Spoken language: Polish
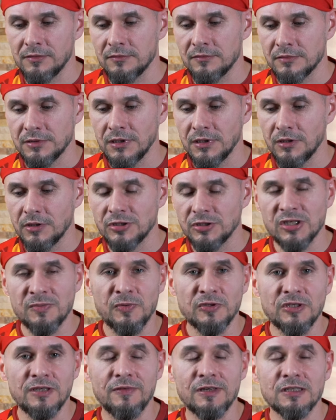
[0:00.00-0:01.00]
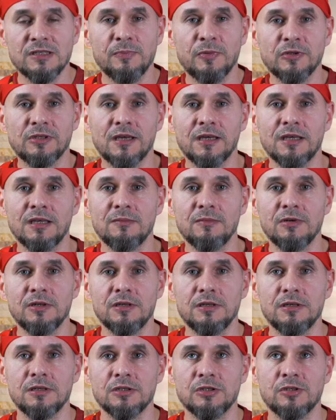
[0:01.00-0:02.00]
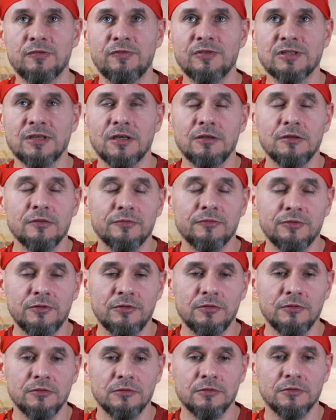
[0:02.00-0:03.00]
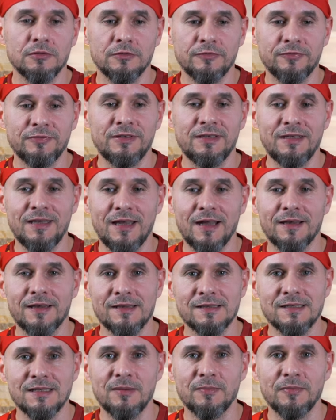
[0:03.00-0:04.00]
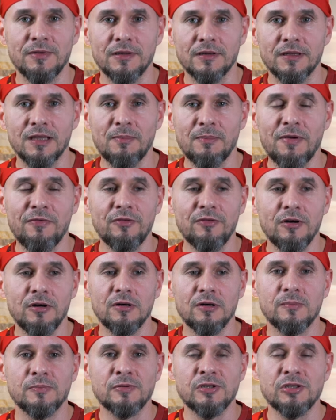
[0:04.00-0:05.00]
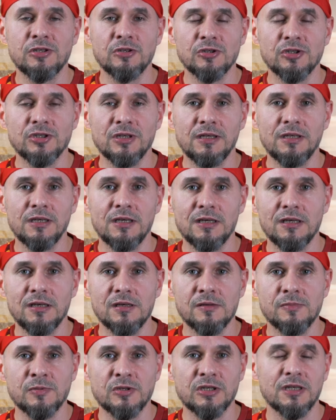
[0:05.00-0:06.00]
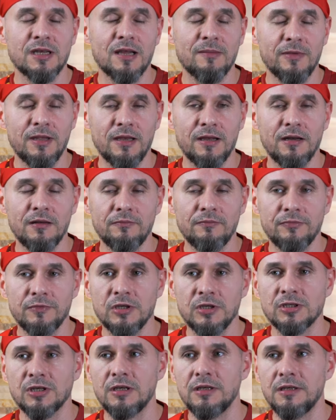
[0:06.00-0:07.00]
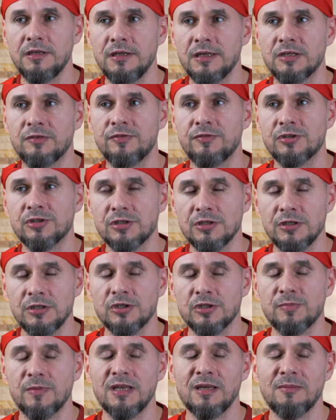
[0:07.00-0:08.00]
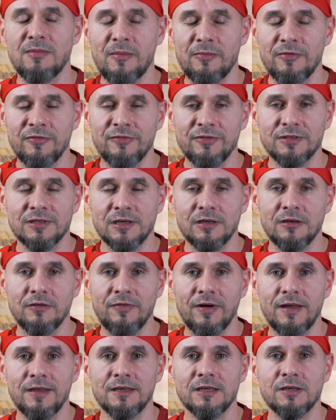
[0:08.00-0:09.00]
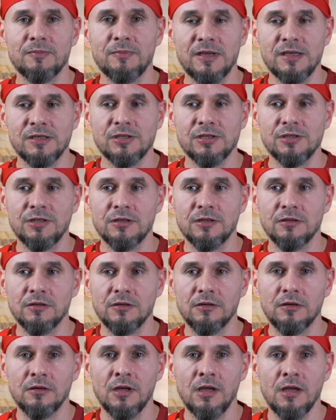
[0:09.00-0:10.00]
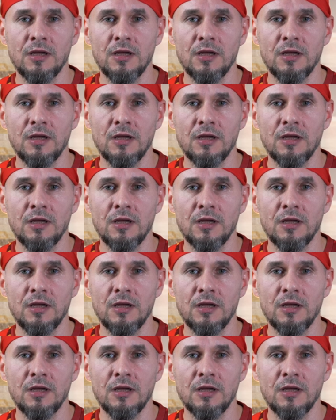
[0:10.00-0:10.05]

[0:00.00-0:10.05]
Czego się spodziewać po takim e, ćwiczeniu w, dniu, w dniach następnych? Na pewno przeciążenie e, przedramienia. Jeżeli nie ćwiczyliśmy, nie mamy wytrenowanych mięśni, to,